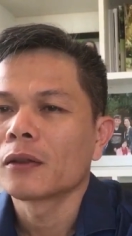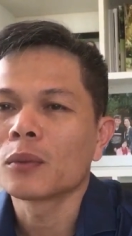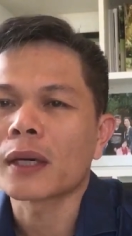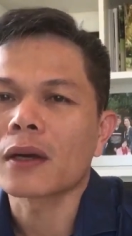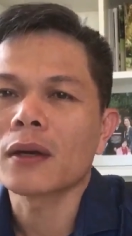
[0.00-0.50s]

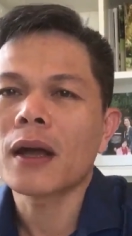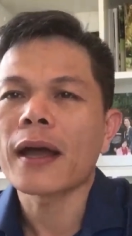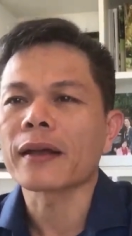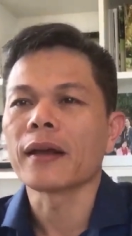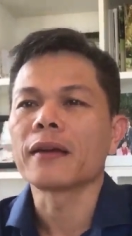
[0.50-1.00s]
chúng ta có
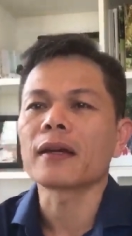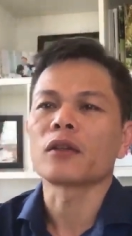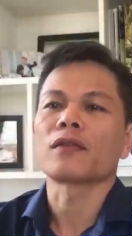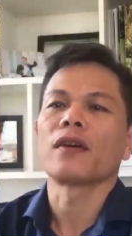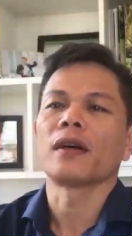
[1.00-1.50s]
hai kênh rất là
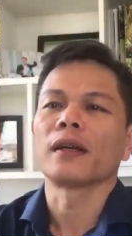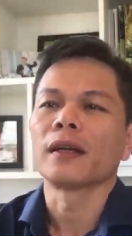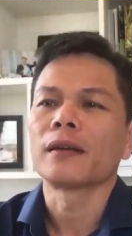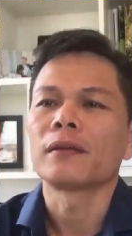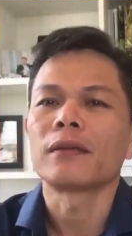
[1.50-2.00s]
tuyệt vời
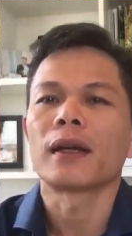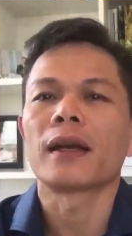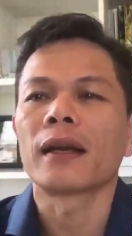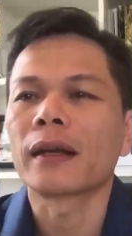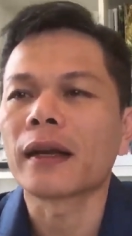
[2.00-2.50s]

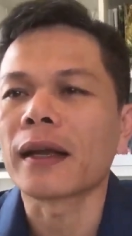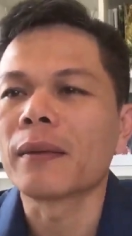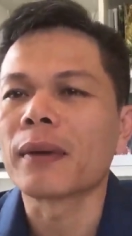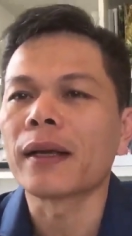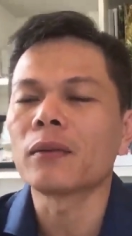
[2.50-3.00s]
và ngày
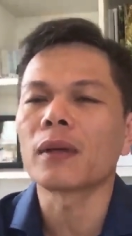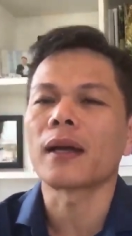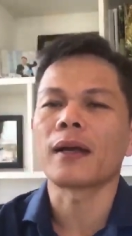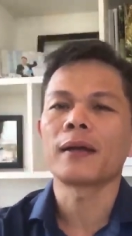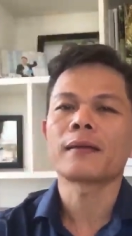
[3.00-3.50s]
hôm nay chúng
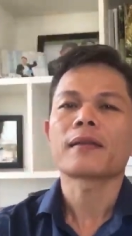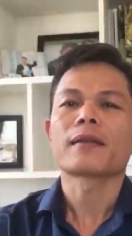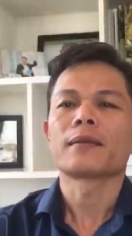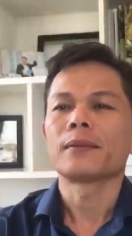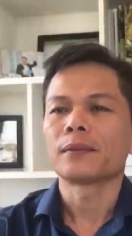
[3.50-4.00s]
ta
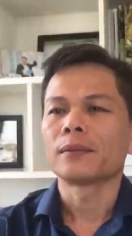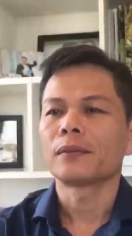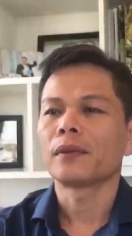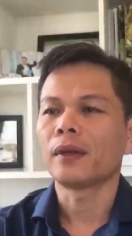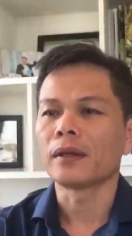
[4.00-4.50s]

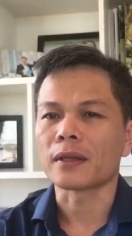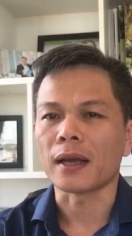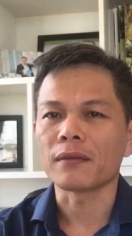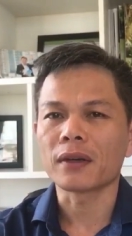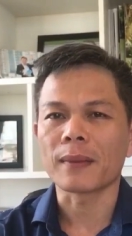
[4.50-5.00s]
chia
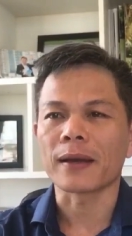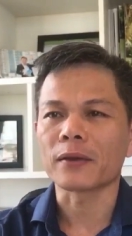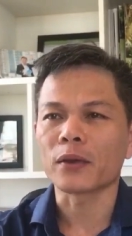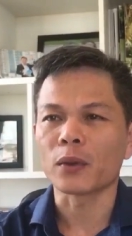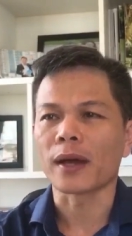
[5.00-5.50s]
sẻ với bạn
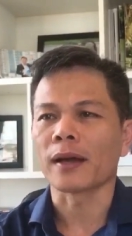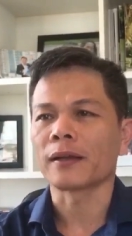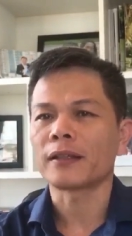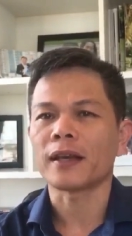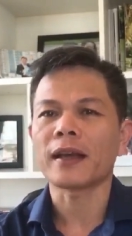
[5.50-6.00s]
cái chủ đề
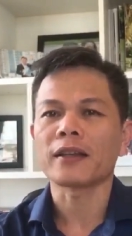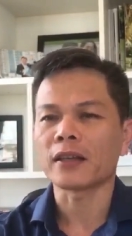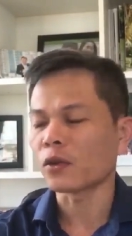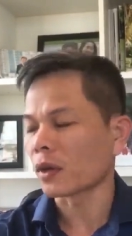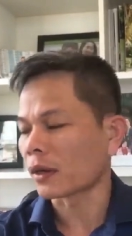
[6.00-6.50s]
sáng ngày
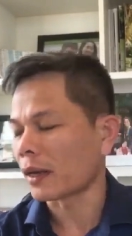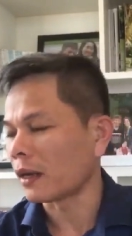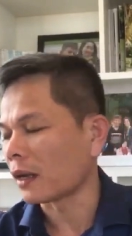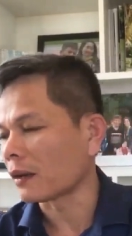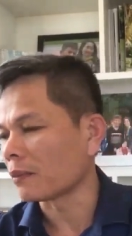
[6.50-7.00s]
sáng chủ nhật này
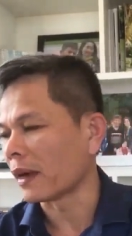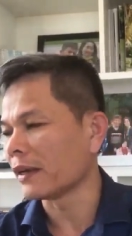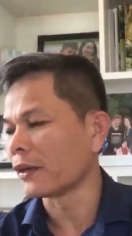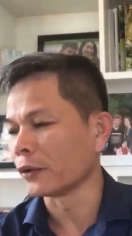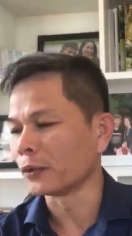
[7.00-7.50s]
là 7
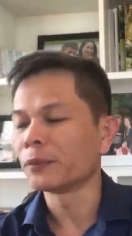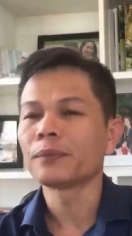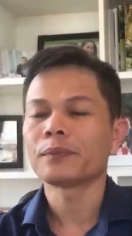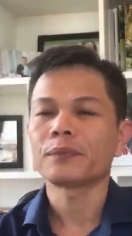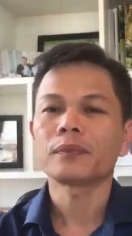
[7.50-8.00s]
điều
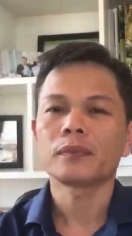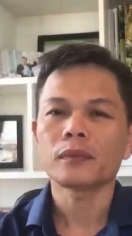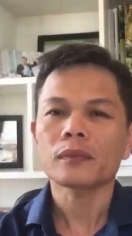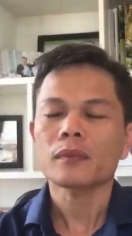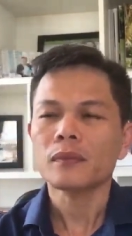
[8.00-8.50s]

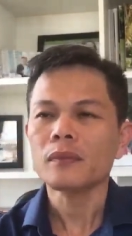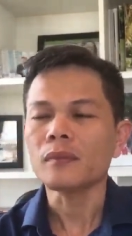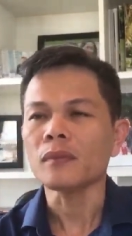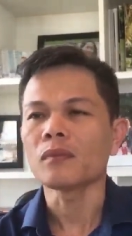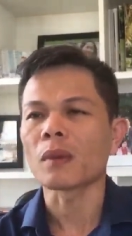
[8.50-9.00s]

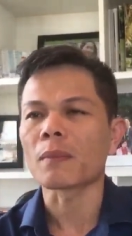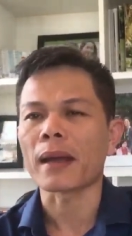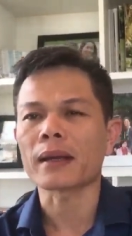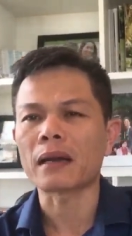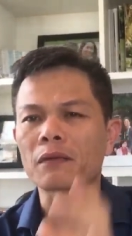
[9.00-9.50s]
mà
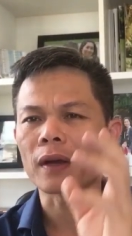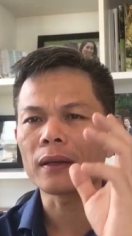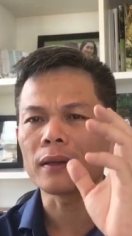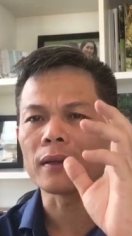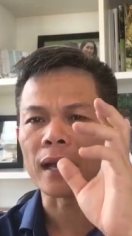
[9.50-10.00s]
bạn cần phải
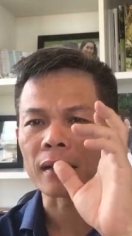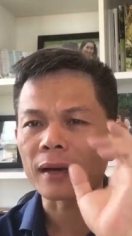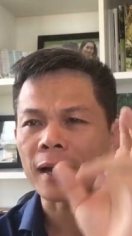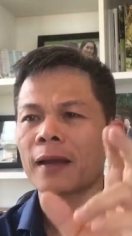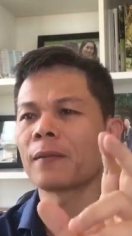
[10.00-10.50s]
nhận
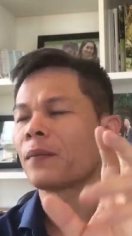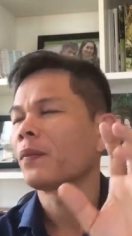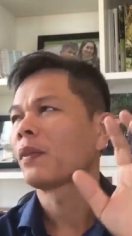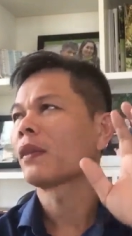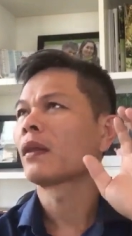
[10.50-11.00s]
ra
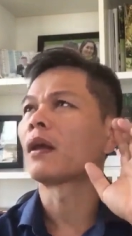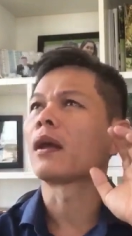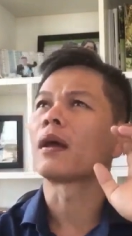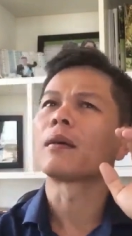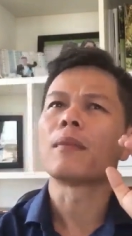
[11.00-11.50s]

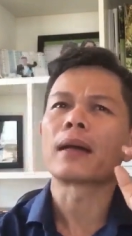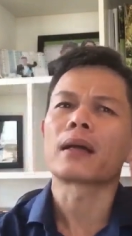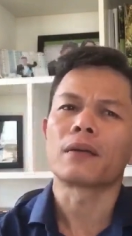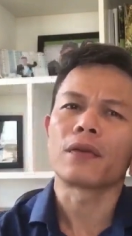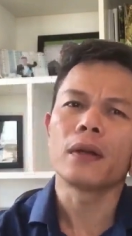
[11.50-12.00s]
à, bạn
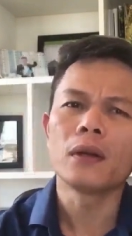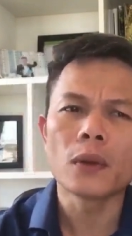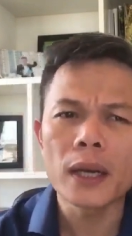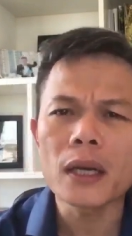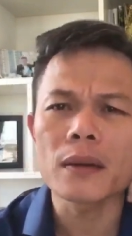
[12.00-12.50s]
cần phải lưu
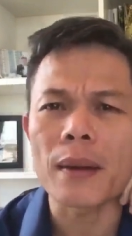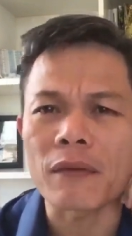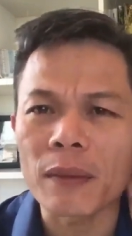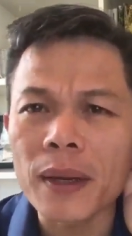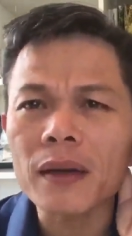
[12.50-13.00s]
ý bạn
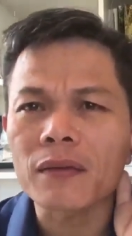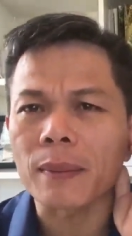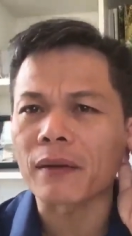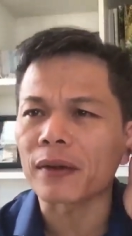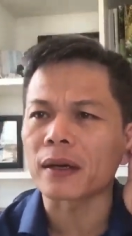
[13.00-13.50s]
phải biết và
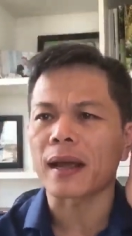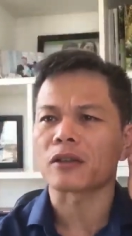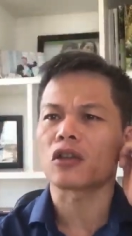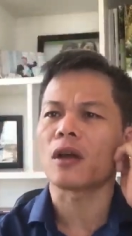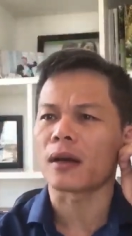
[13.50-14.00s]
bạn phải rà
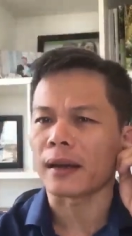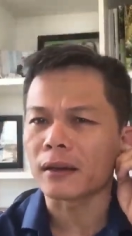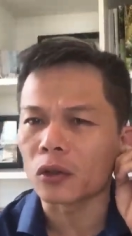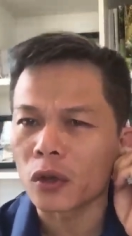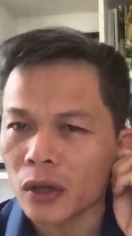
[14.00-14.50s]
soát lại cái
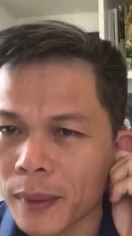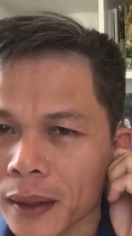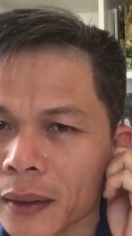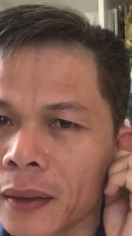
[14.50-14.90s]
tư duy của mình